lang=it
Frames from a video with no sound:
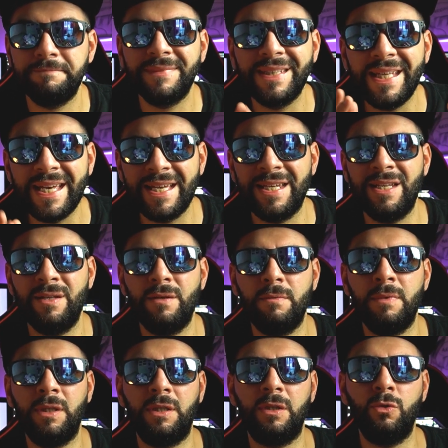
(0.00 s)
Ieri,
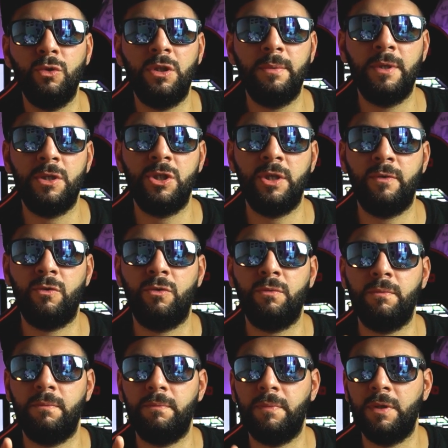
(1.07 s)
mentre tutti piangevano
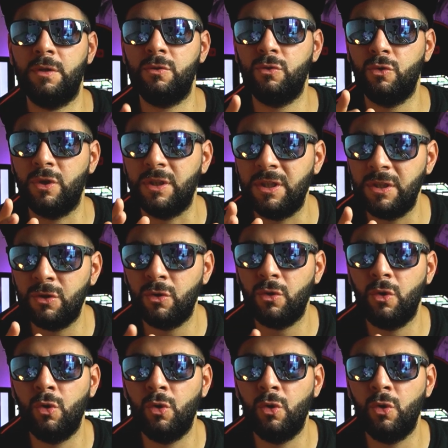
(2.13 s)
per il suo ritiro,